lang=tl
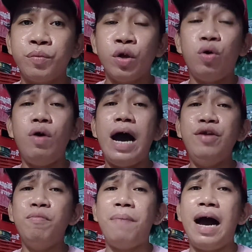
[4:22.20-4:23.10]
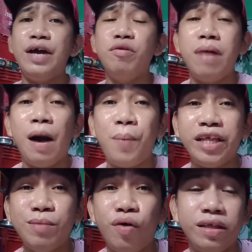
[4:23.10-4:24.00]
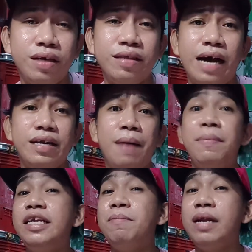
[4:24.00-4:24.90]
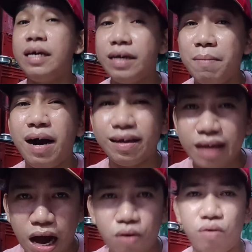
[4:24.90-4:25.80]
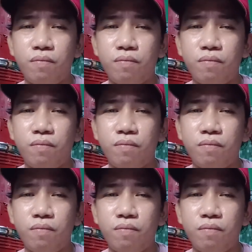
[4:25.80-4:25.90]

kung ano pa yung mga pwede mong itinda na binibili rin ng mga tao.